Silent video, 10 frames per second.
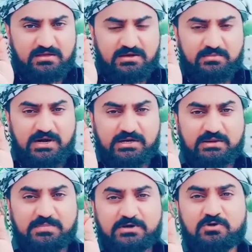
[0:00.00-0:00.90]
रहमान के
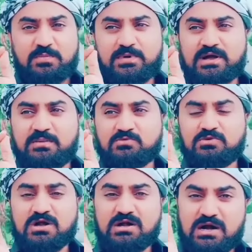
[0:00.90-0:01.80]
बेटों का पैगाम दूंगा
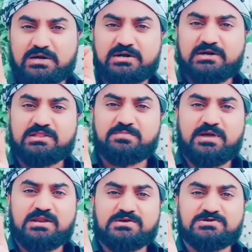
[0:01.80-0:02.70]
गार्ड रखने से
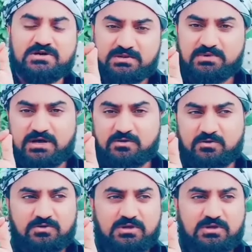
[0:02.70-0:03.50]
पहले शर्म कर लो